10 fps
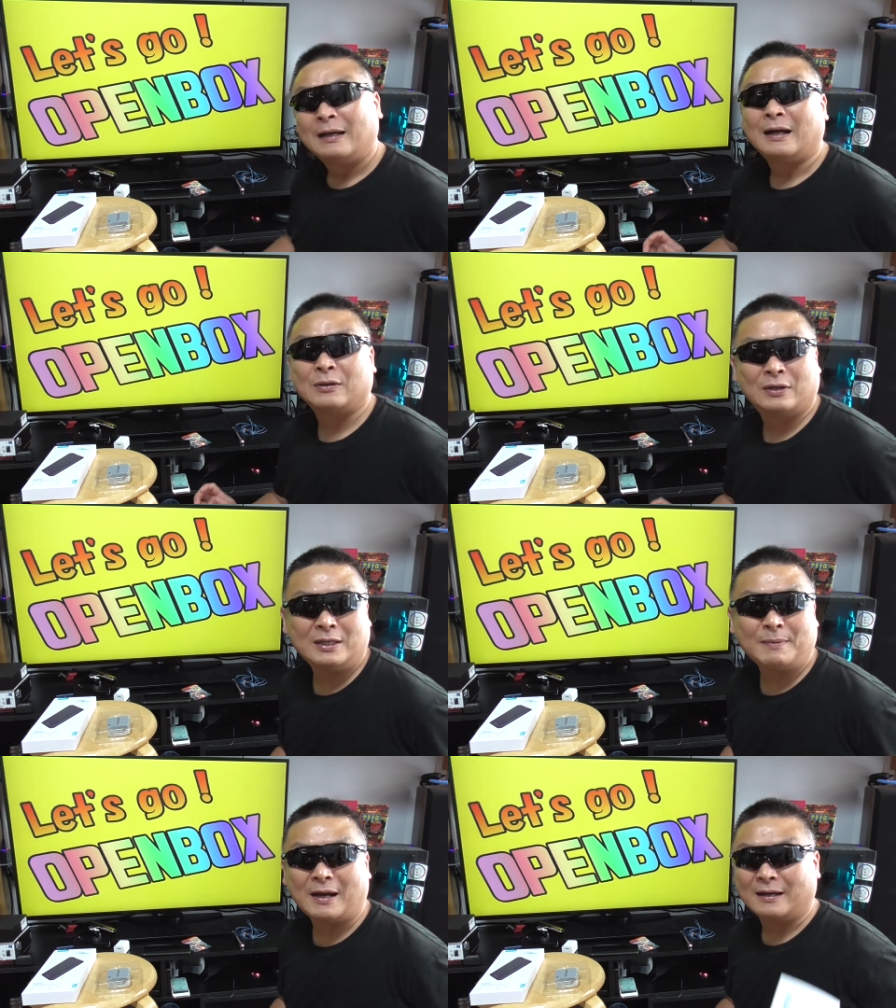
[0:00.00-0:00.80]
あの
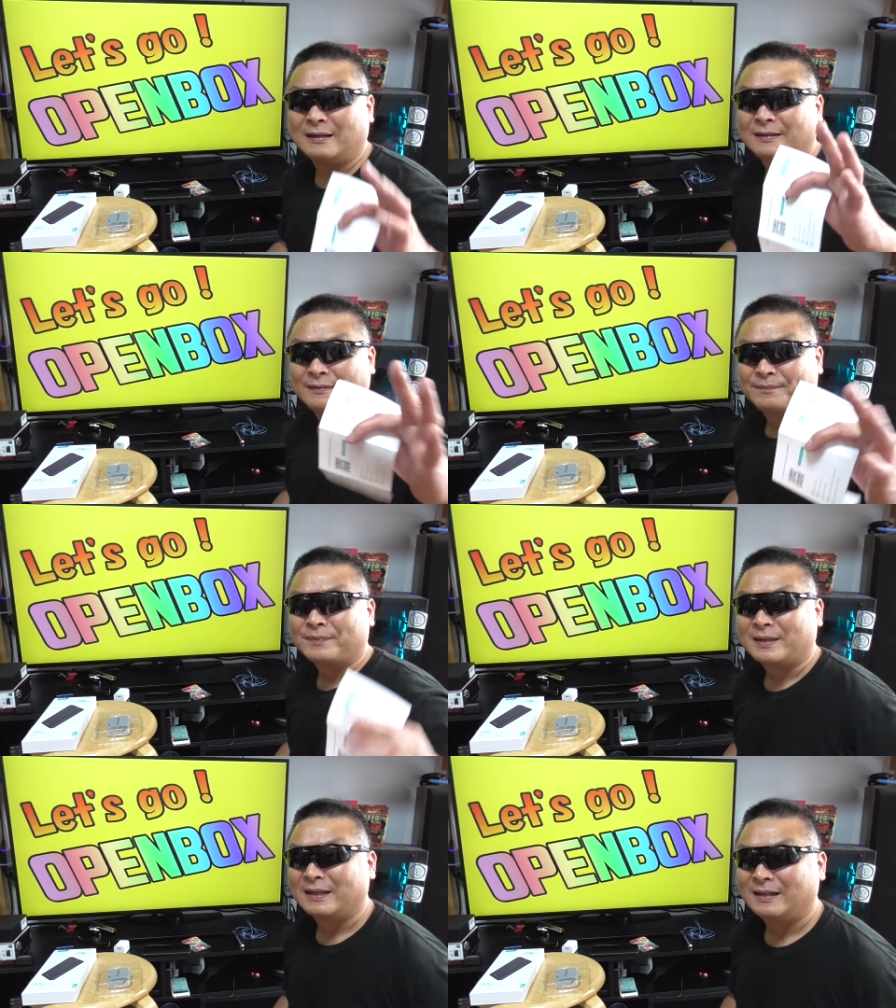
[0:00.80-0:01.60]
今
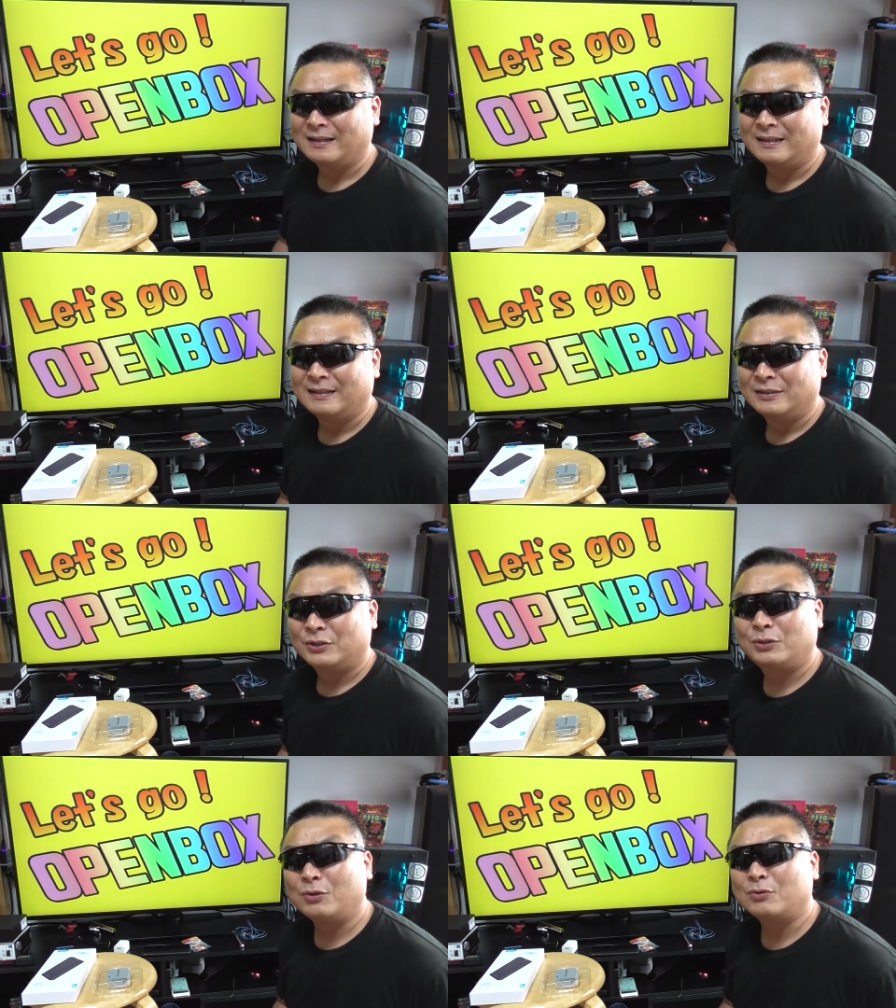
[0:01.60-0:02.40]

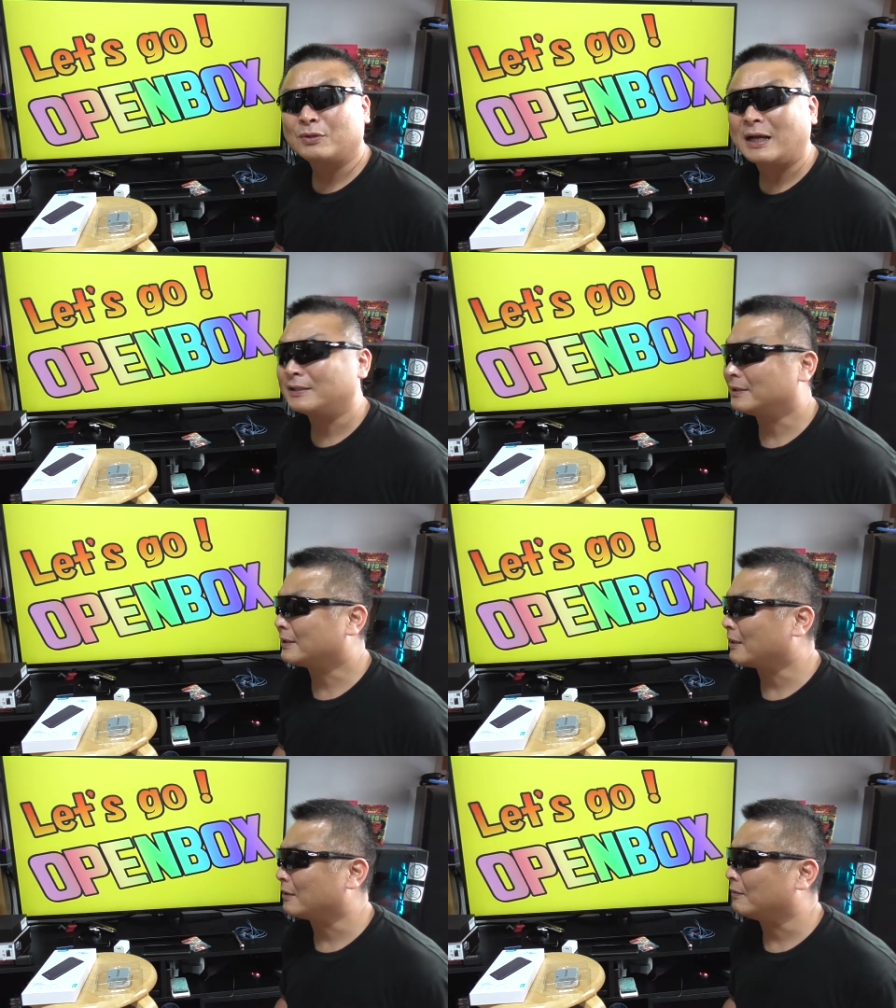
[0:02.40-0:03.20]
収録開始し
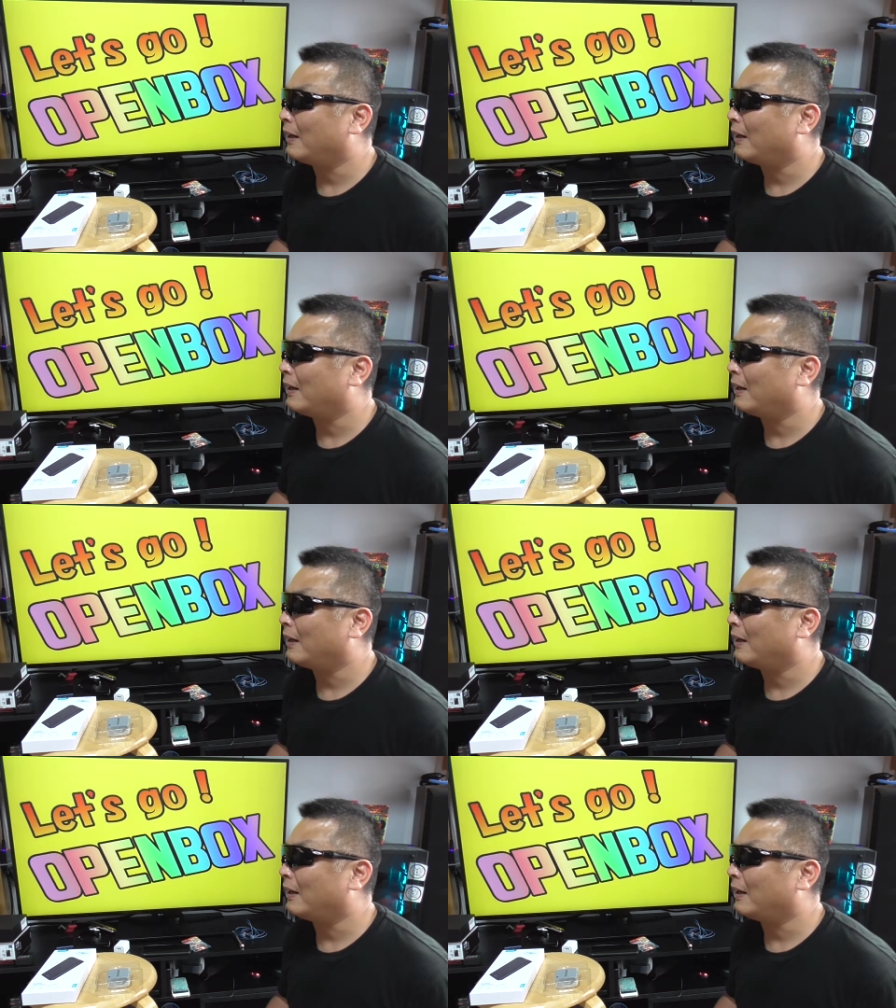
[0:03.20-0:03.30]
た時